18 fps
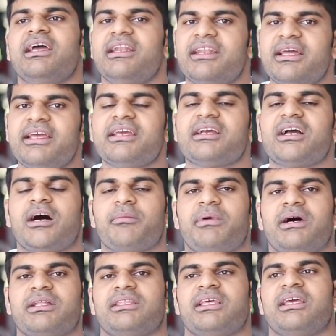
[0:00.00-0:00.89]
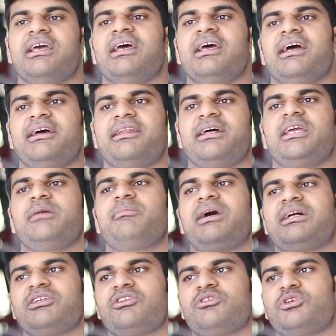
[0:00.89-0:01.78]
नहीं खा पाते रही
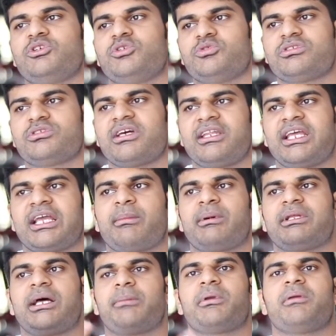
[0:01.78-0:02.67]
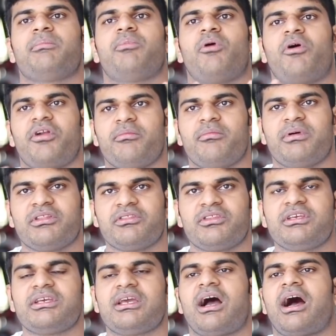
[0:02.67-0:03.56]
बात इनको यूज़ करने के बाद आपकी बॉडी
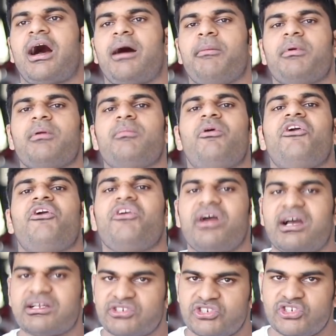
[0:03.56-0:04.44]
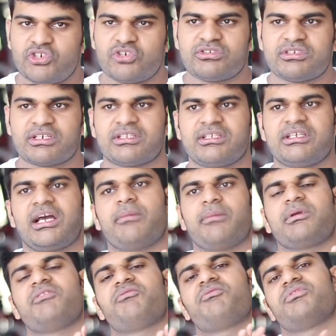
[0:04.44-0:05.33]
बनती है आपकी बॉडी अच्छी हो सकती है
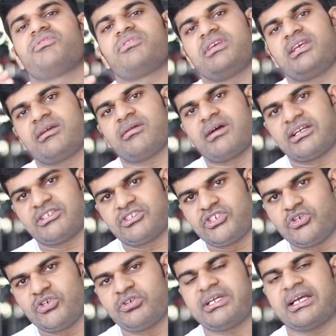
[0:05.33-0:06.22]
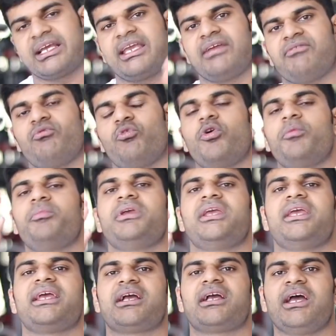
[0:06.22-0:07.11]
आपकी फ़िज़ीक अच्छी हो जाएगी वो भी
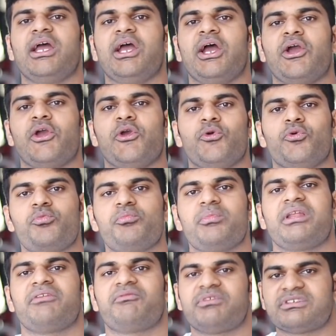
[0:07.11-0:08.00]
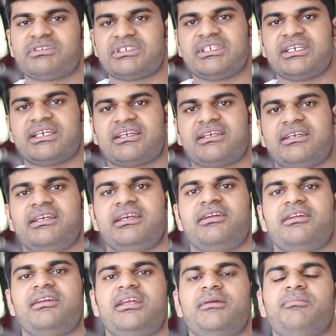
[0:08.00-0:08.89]
एक ह्यूमन फिज़ीक की
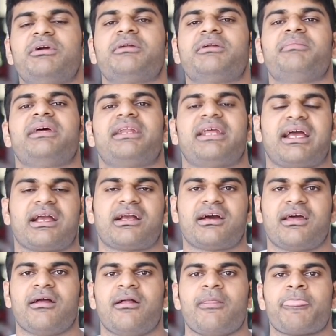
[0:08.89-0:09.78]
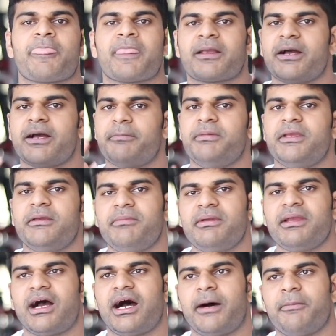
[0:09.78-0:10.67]
लिमिट में रहकर कभी
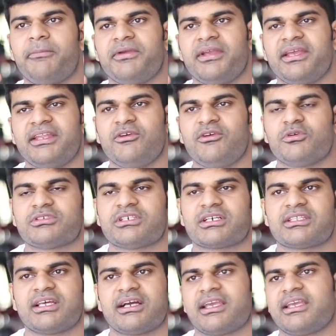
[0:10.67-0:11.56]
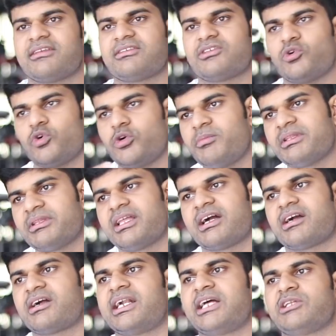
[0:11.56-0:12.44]
भी आप ये नहीं हो सकता कि सौ
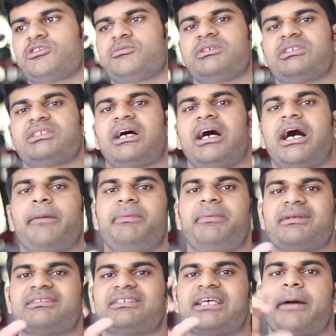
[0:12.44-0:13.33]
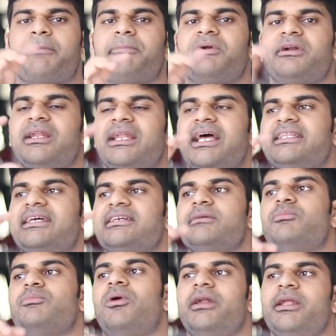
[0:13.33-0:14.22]
बंदा खड़ा है तो उसमें से आप एक सेपरेट लहदा
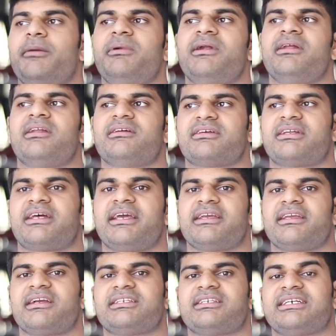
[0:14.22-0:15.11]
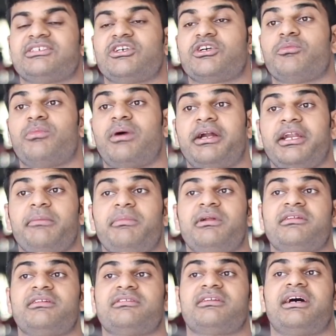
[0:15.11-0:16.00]
से बॉडी बिल्डर नज़र आएंगे जैसे कोई बॉडी
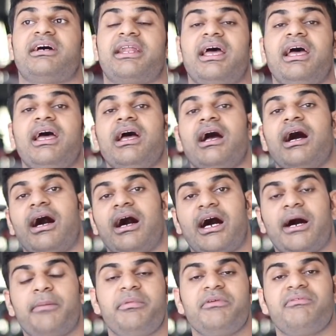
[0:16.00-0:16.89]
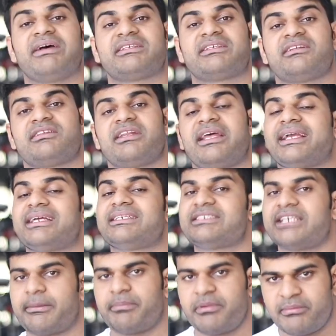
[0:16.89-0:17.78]
बिल्डर नज़र आ रहा है आप भी वैसे नज़र आएंगे
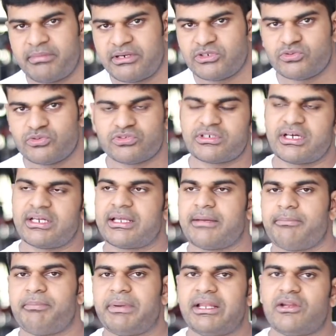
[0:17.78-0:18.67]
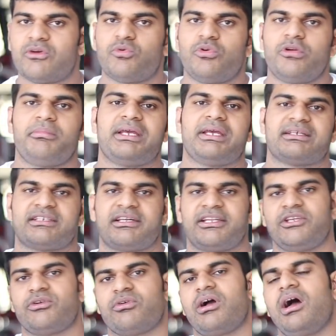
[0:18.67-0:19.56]
सप्लीमेंट यूज़ करके बिल्कुल भी ऐसा
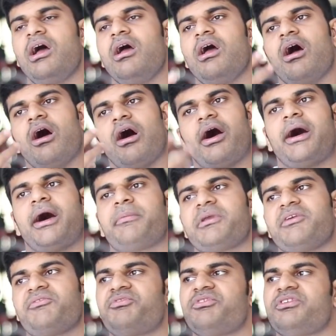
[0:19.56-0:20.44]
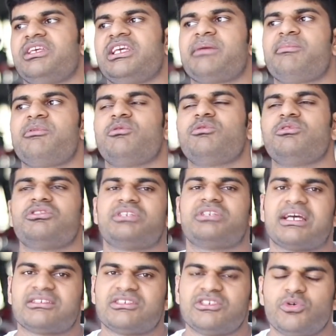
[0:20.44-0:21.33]
नहीं होगा आपकी फिजीक भी उन
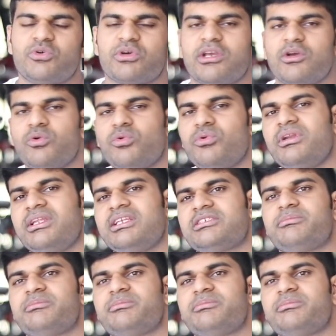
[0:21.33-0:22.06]
जैसी होगी उन्नीस